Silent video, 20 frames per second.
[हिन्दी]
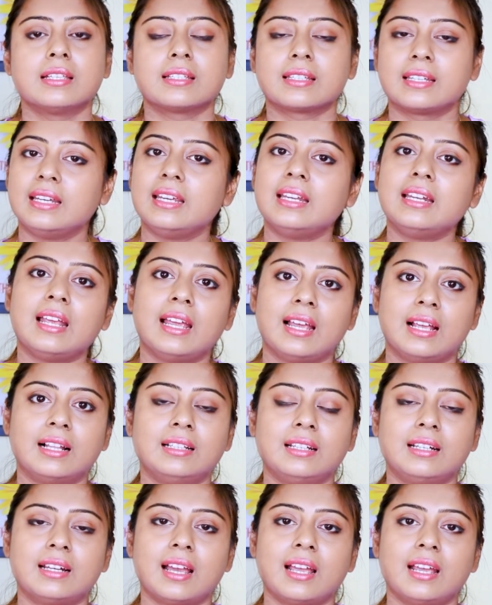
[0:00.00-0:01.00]
स्किन
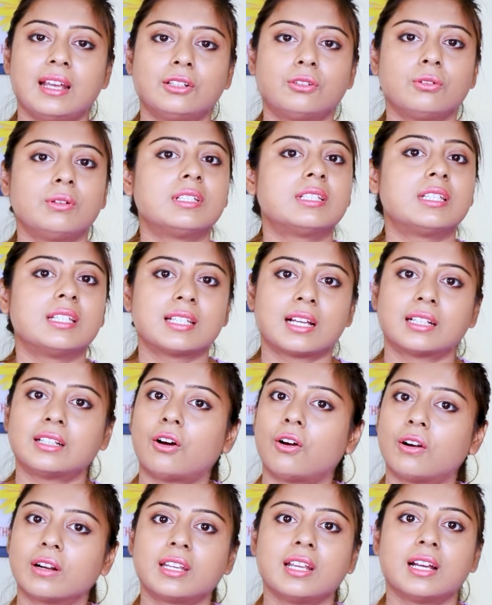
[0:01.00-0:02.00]
हेल्दी रहे तो इससे ज़्यादा
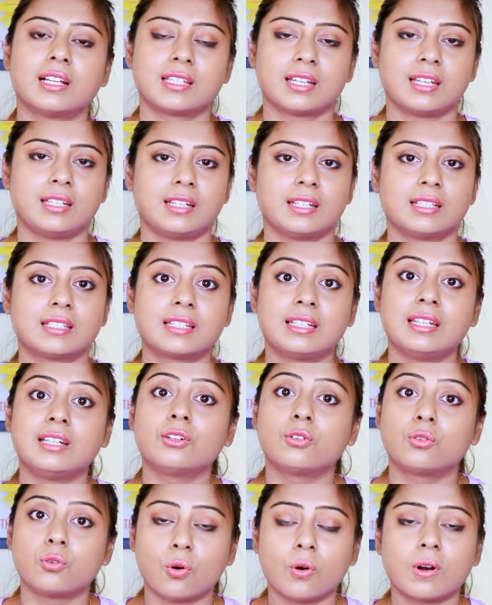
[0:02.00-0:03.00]
और क्या चाहिए
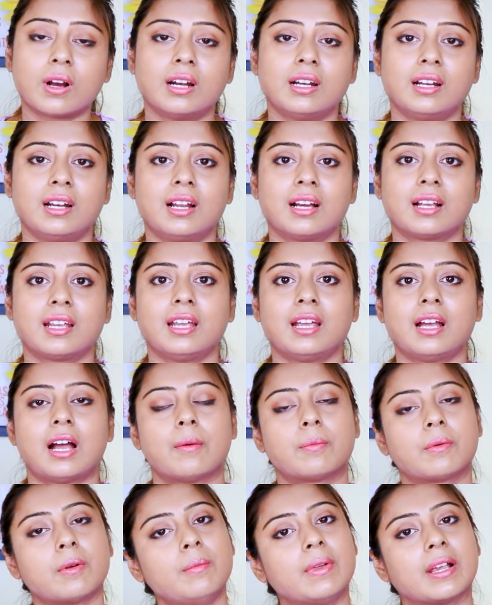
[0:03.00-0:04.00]
स्किन ग्रो करने लगे
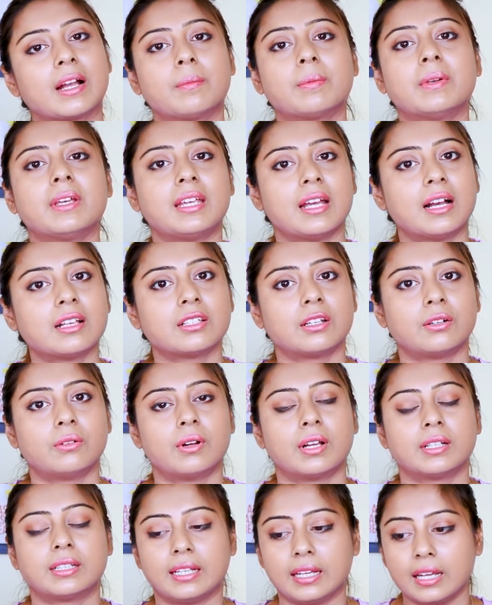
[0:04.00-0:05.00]
आपको मेकअप की क्या
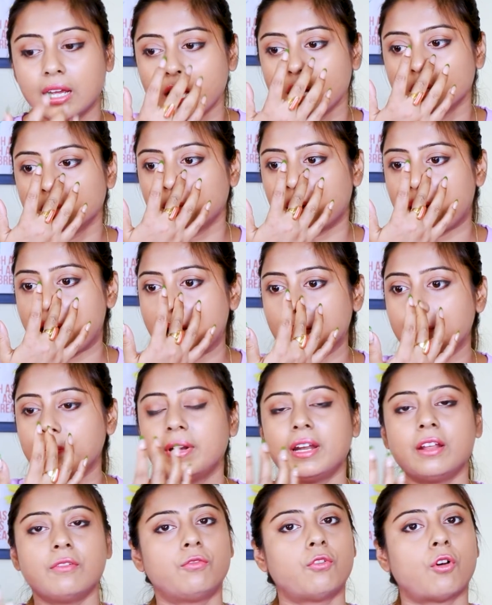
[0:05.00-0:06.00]
ज़रूरत है तो आप
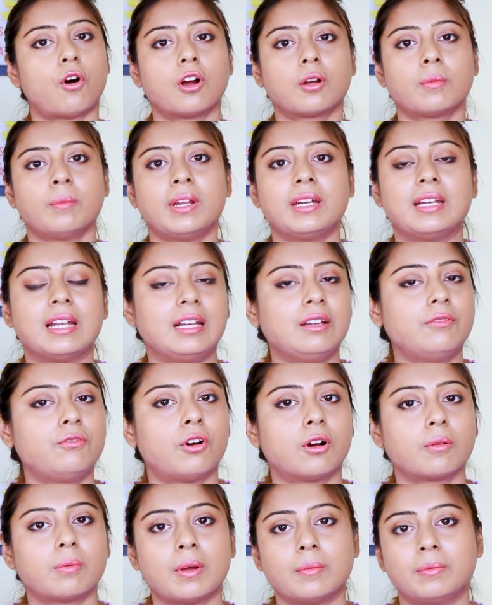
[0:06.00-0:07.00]
मेरे ब्लॉग में डेली
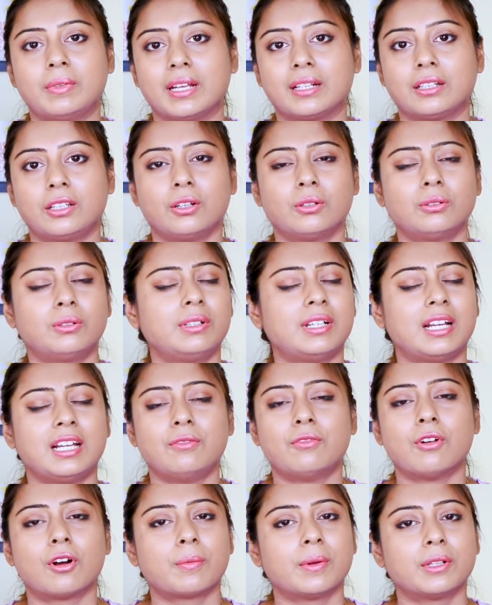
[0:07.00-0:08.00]
ब्लॉग में आप देखते हो तो डेली
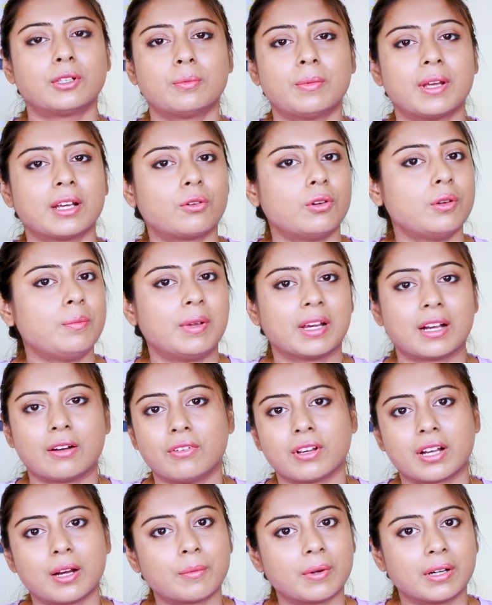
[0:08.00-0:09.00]
ब्लॉग में तो मैं कोई मेकअप
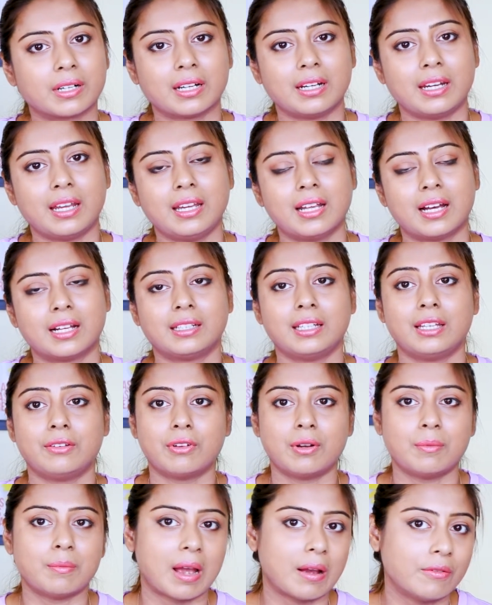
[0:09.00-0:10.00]
वेकअप करके नहीं आती
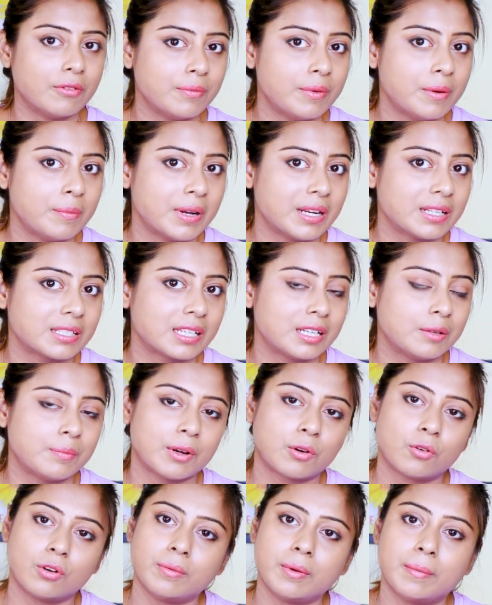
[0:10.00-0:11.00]
इवन अभी भी मेरी स्किन
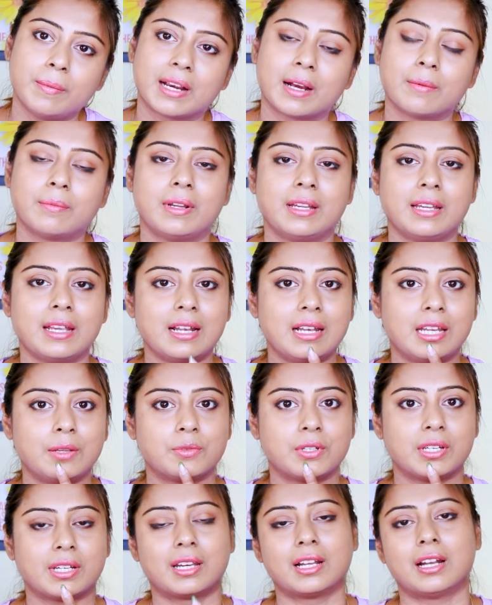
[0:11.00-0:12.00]
पे कोई भी मेकअप नहीं है
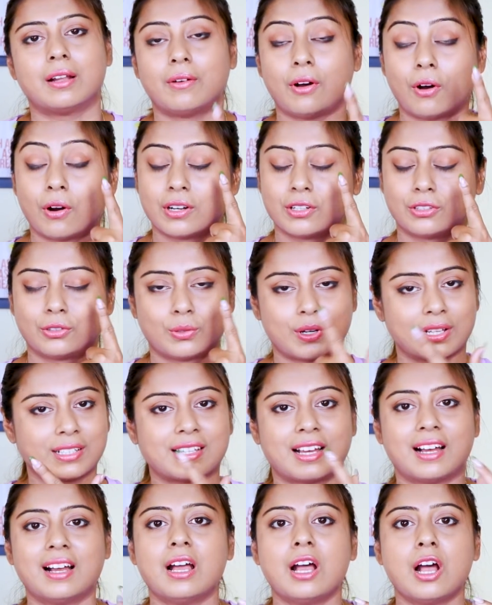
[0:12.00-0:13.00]
लिपस्टिक के अलावा और थोड़ा
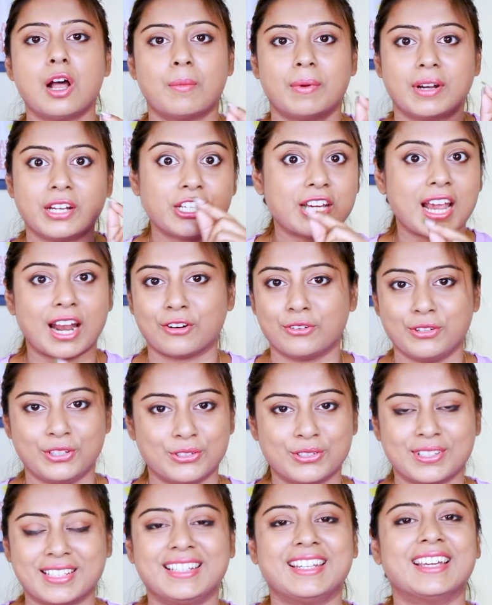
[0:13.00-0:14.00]
सा शेडो
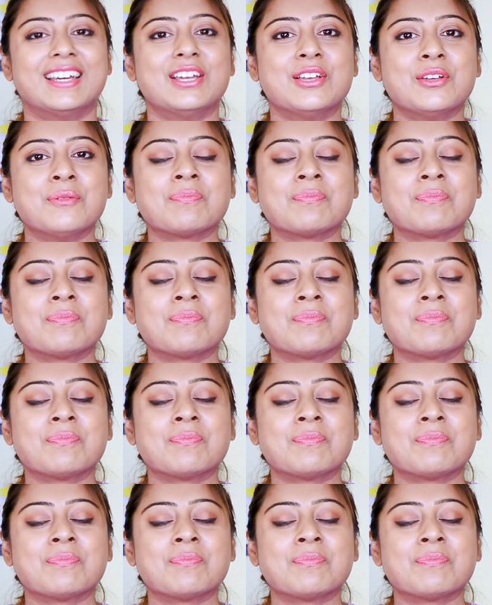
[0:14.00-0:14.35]
यूज़ की